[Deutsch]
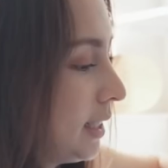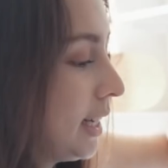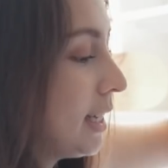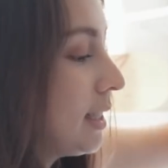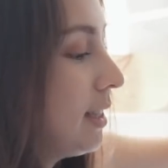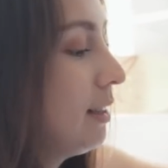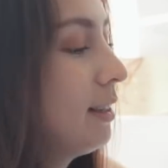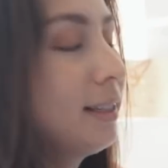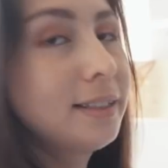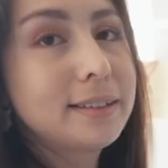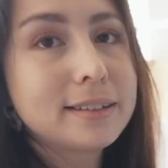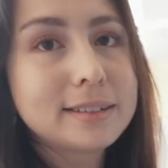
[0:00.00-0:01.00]
das hier
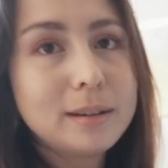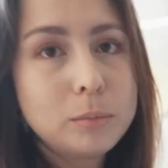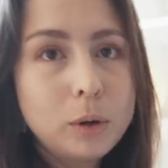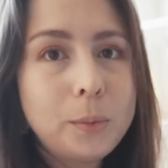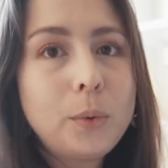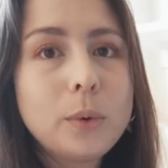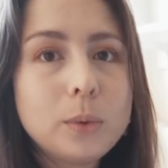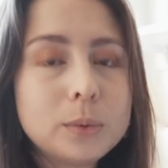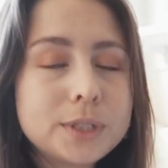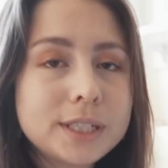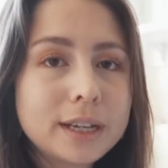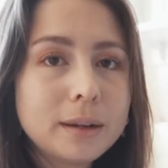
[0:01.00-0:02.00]
ist das Laborbuch
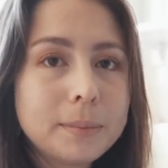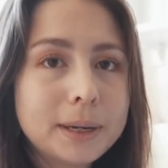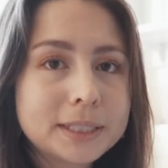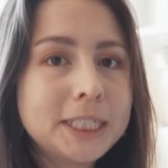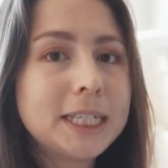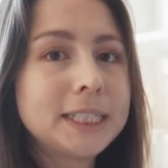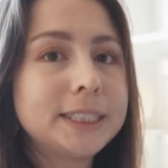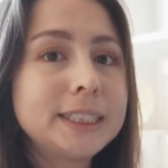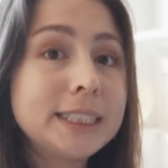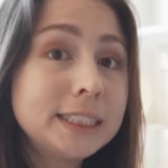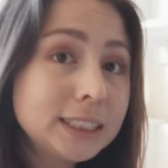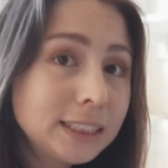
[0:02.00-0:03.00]
unserer
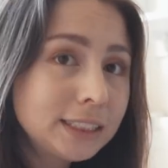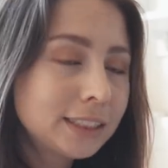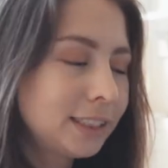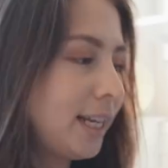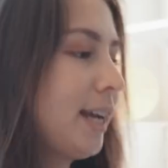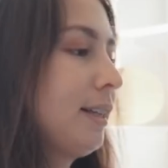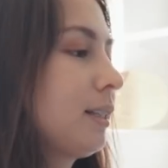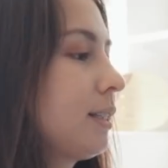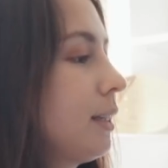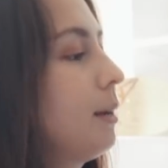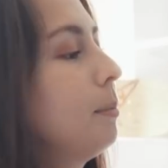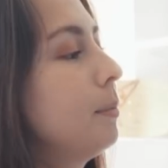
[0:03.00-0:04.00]
PraktikantInnen. Das
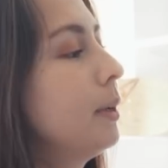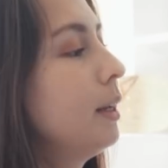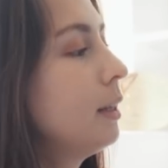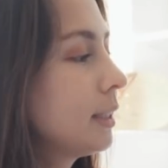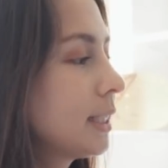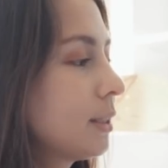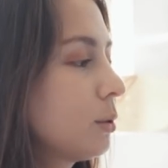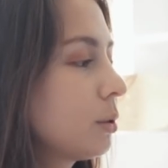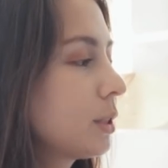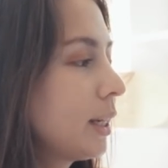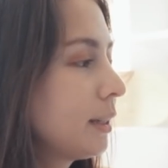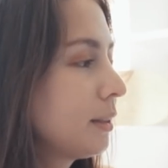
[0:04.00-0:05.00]
heißt, ähm, das ist
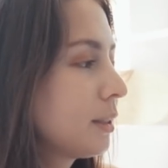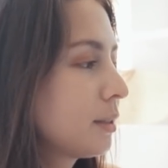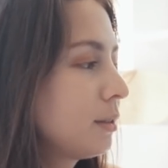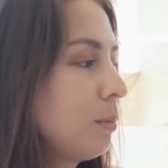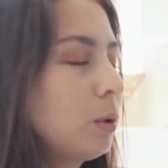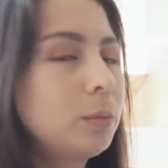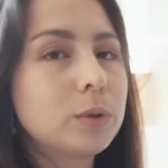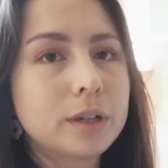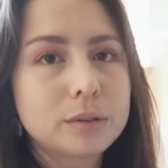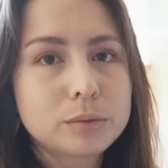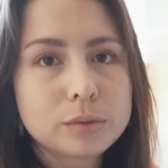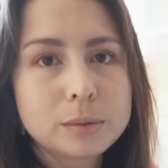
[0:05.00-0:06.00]
sozusagen das Laborbuch,
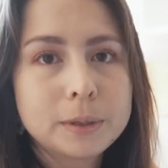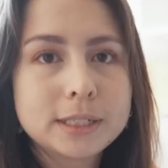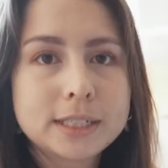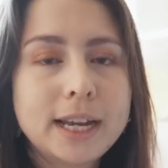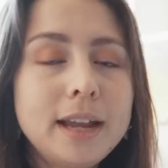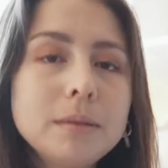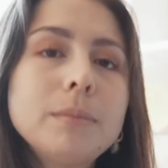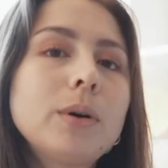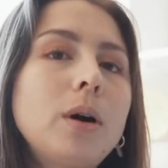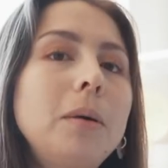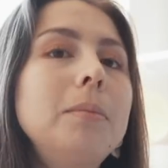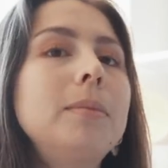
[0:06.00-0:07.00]
das unsere Praktikanten
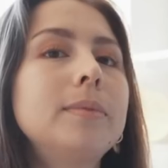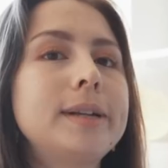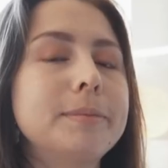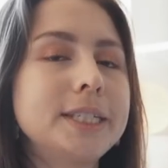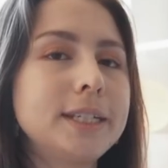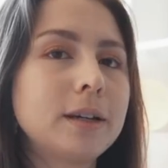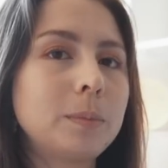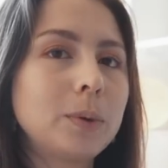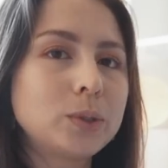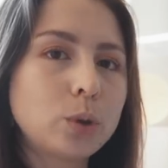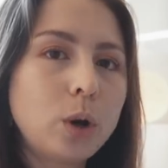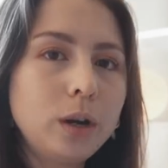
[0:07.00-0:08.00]
bekommen, damit sie ihre
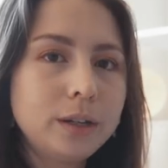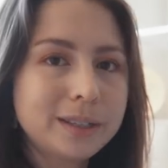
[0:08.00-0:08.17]
Protokolle,